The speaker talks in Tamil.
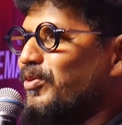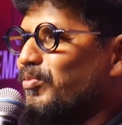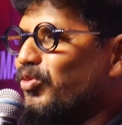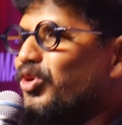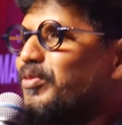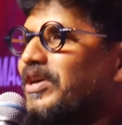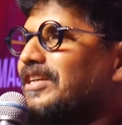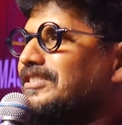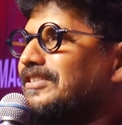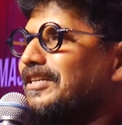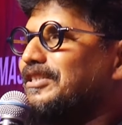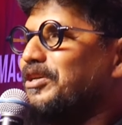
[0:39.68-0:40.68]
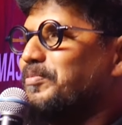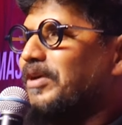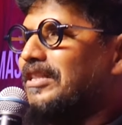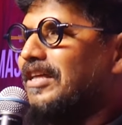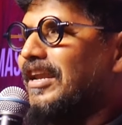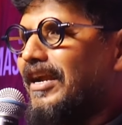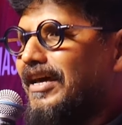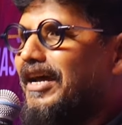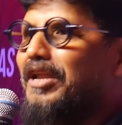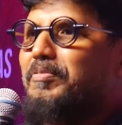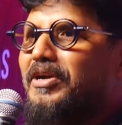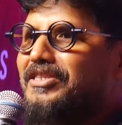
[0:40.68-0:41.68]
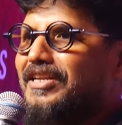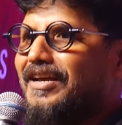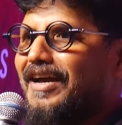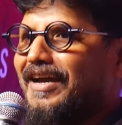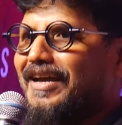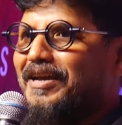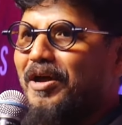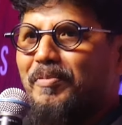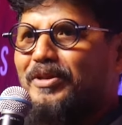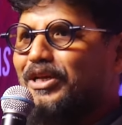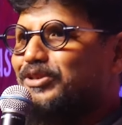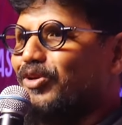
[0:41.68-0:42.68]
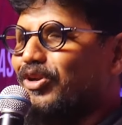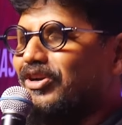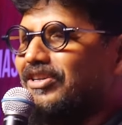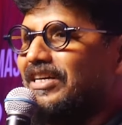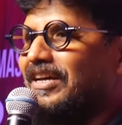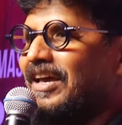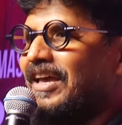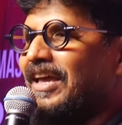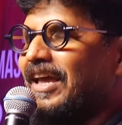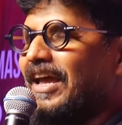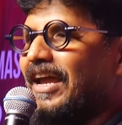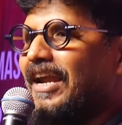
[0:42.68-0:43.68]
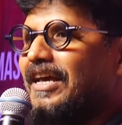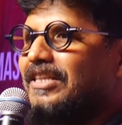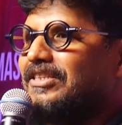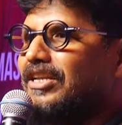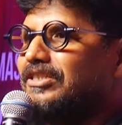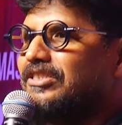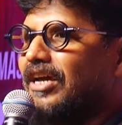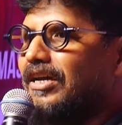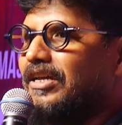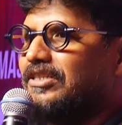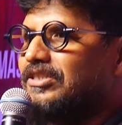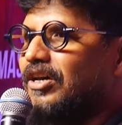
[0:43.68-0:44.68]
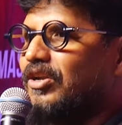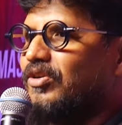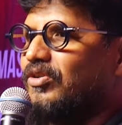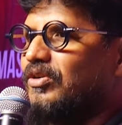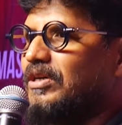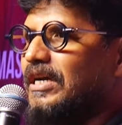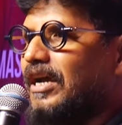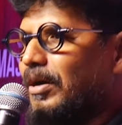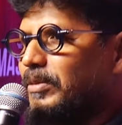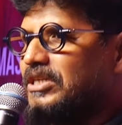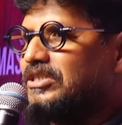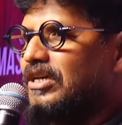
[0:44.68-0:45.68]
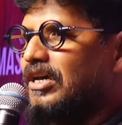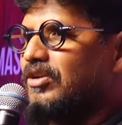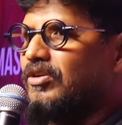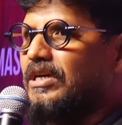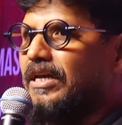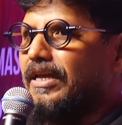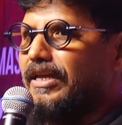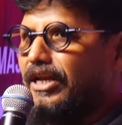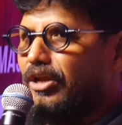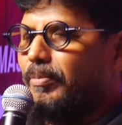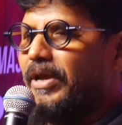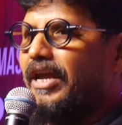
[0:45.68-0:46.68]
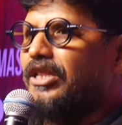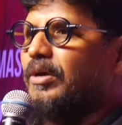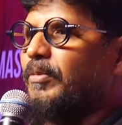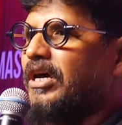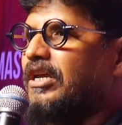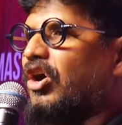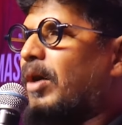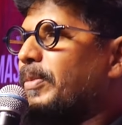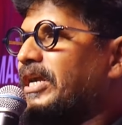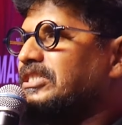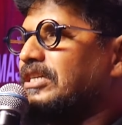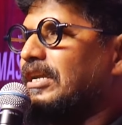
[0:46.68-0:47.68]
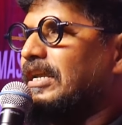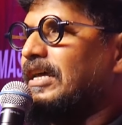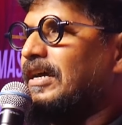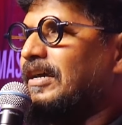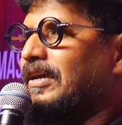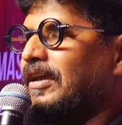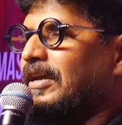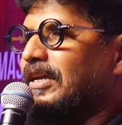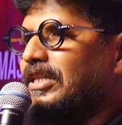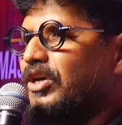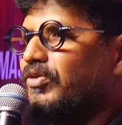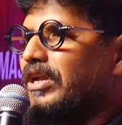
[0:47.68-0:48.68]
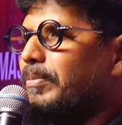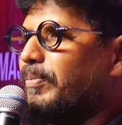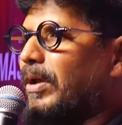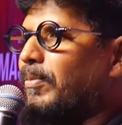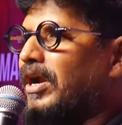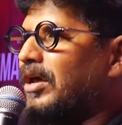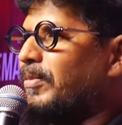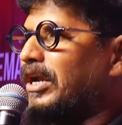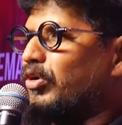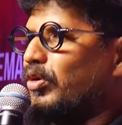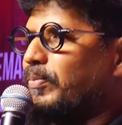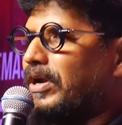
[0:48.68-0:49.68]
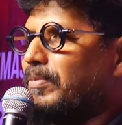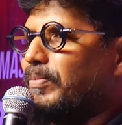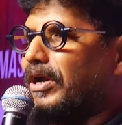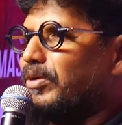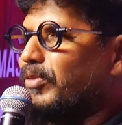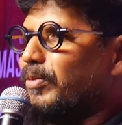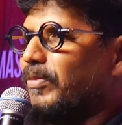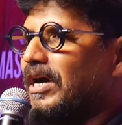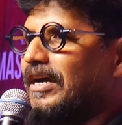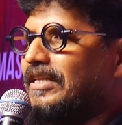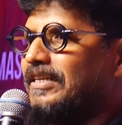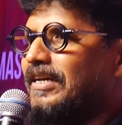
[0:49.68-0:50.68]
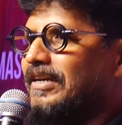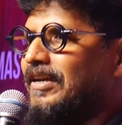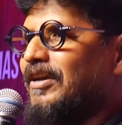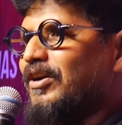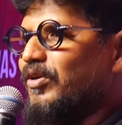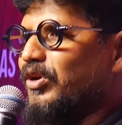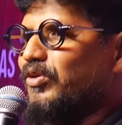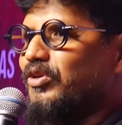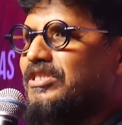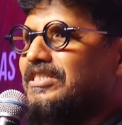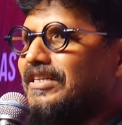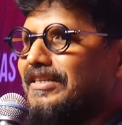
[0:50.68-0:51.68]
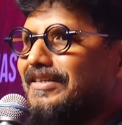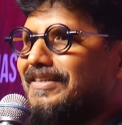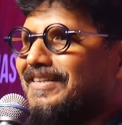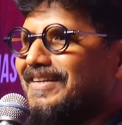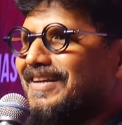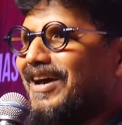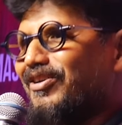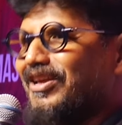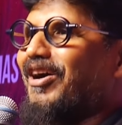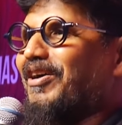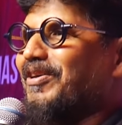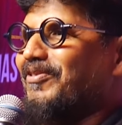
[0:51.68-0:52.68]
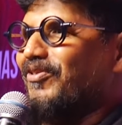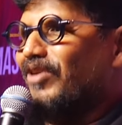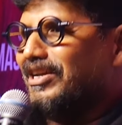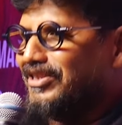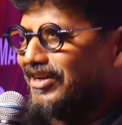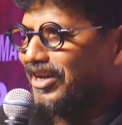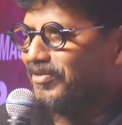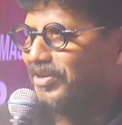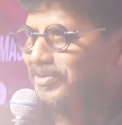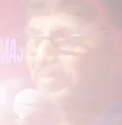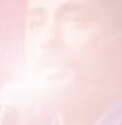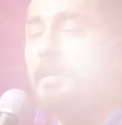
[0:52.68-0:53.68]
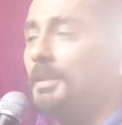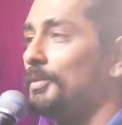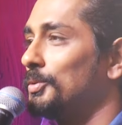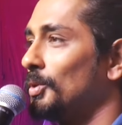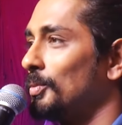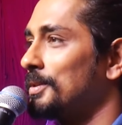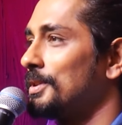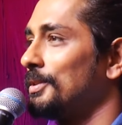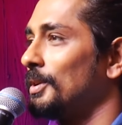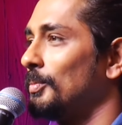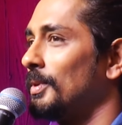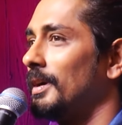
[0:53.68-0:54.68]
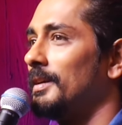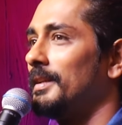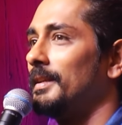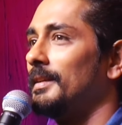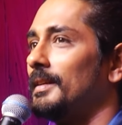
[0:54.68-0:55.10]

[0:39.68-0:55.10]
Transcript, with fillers: மூணு பேரும் சேர்ந்து படத்தில் ரணகலப்படுத்தியிருக்காங்க அப்படி தான் சொல்லணும் எனக்கு தெரிஞ்சு சங்கர் சாரும் கமல் சாரும் இனிமே இந்த மாதிரி காம்பினேஷனில் இதை விட பிரம்மாண்டமான ஒரு படம் பண்ண முடியுமாங்கிறது ஒரு கொஸ்டின் அதுதான் வாழ்த்துக்கள் இருபத்தோரு வருஷத்துக்கு முன்னாடி